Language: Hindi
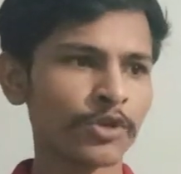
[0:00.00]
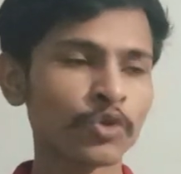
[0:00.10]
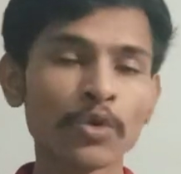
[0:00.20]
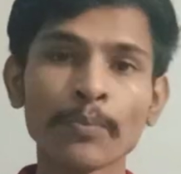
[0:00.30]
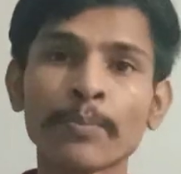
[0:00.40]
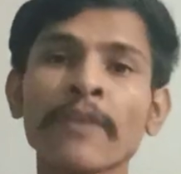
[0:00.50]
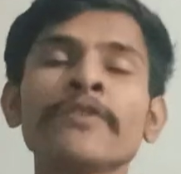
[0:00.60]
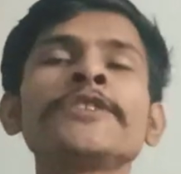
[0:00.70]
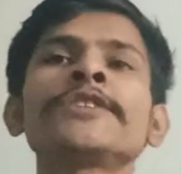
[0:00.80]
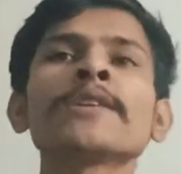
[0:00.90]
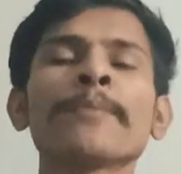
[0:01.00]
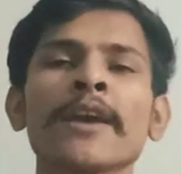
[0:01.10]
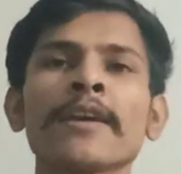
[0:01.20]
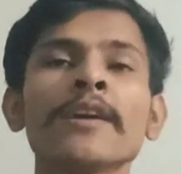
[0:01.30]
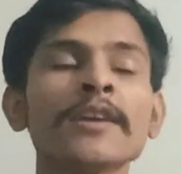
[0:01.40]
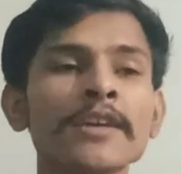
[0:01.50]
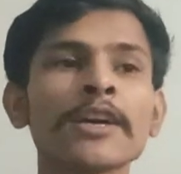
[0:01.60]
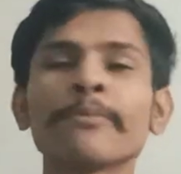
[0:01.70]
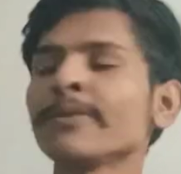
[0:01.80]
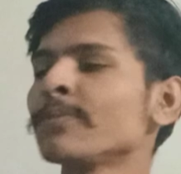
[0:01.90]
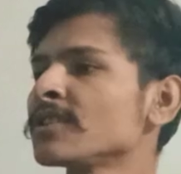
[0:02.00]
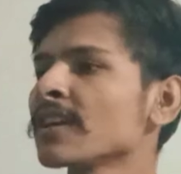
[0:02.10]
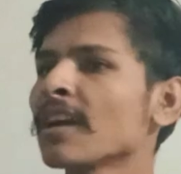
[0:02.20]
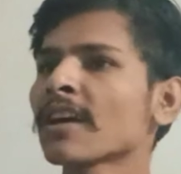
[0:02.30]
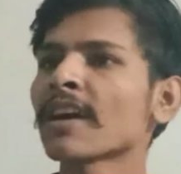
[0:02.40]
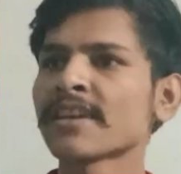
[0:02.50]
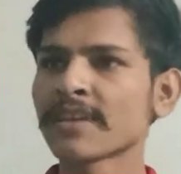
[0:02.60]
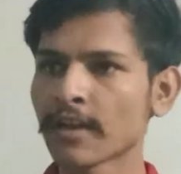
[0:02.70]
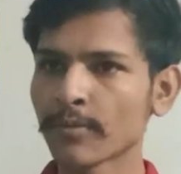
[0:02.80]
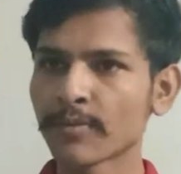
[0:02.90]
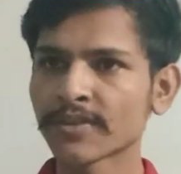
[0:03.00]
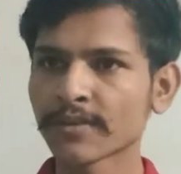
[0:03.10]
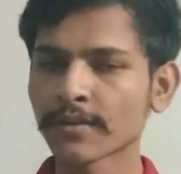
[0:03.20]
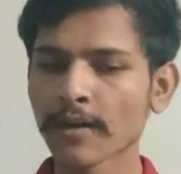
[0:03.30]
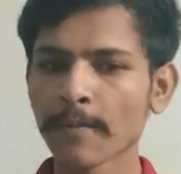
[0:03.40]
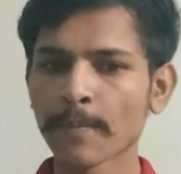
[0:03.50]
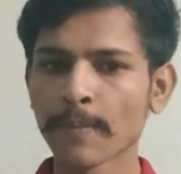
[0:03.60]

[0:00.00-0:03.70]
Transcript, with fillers: तो भविष्य में ये कभी भी जंगल का राजा नहीं बन सकता